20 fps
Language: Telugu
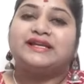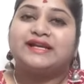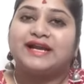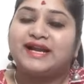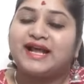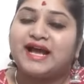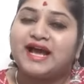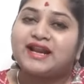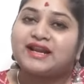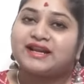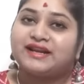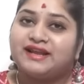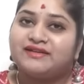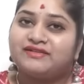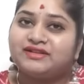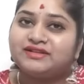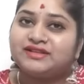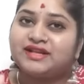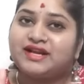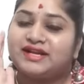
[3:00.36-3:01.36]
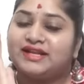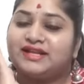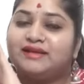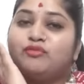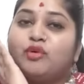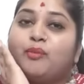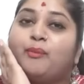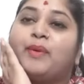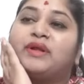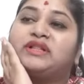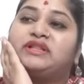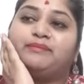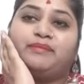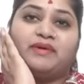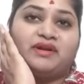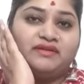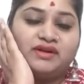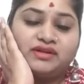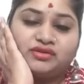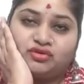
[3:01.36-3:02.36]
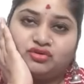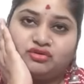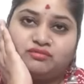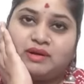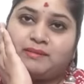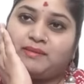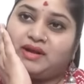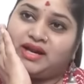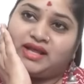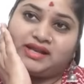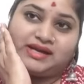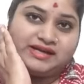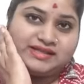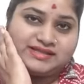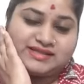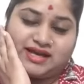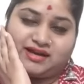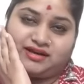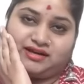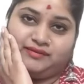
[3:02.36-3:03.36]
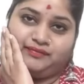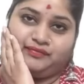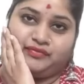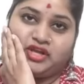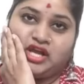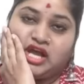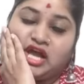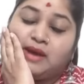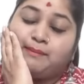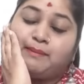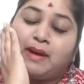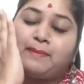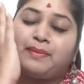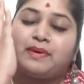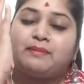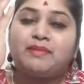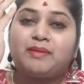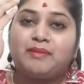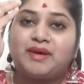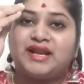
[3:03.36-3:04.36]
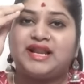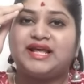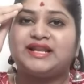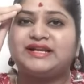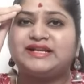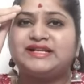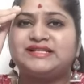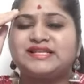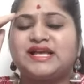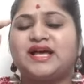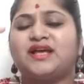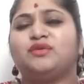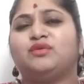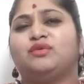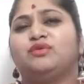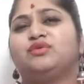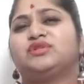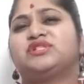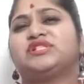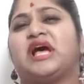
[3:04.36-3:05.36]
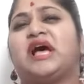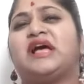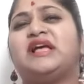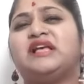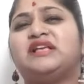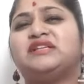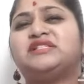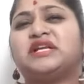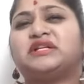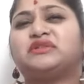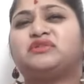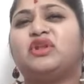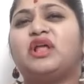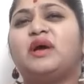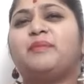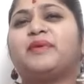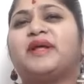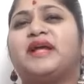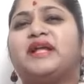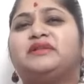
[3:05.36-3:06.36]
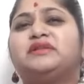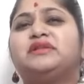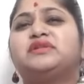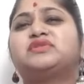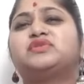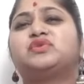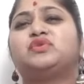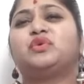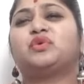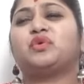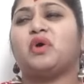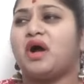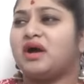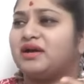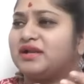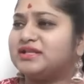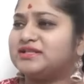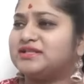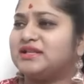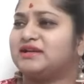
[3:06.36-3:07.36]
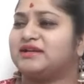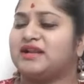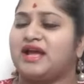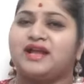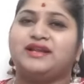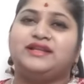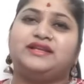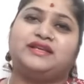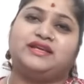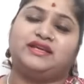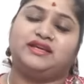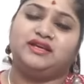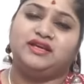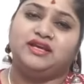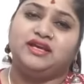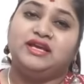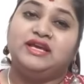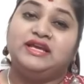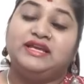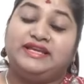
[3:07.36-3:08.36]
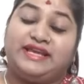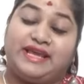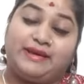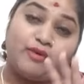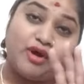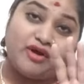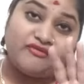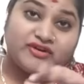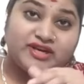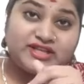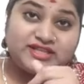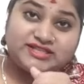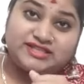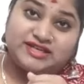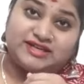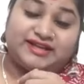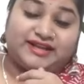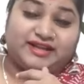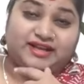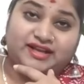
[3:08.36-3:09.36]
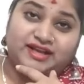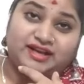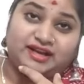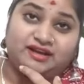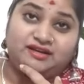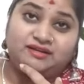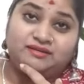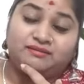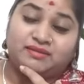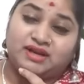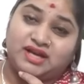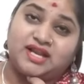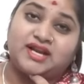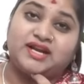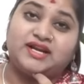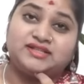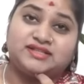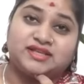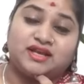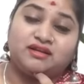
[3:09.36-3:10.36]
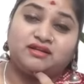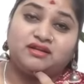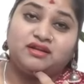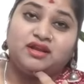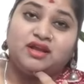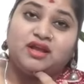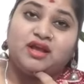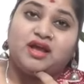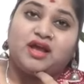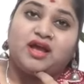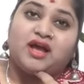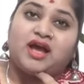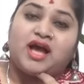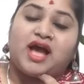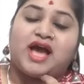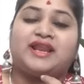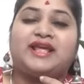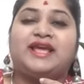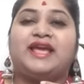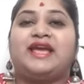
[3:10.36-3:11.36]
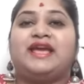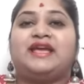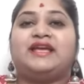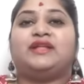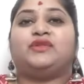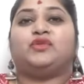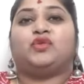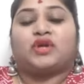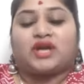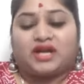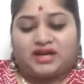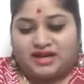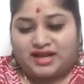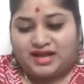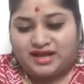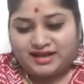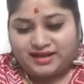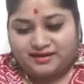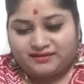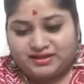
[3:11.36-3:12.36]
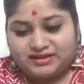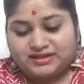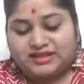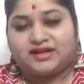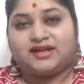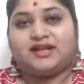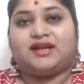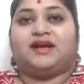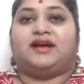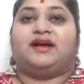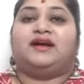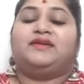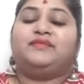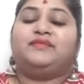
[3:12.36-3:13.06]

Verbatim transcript: ఇక్కడ రేవంత్ రెడ్డి ముప్ప తిప్పలు పెడుతుండు మా మల్లారెడ్డి సార్ని పాపమ్మ మల్లారెడ్డి సారు శాయశక్తులా ప్రయత్నిస్తుండు కాంగ్రెస్లకు రానికి ఏం ఆఫర్ ఇచ్చిందంట ఎరికనా మల్లారెడ్డి సార్ అరే ఎందుకన్నా రేవంత్ అన్న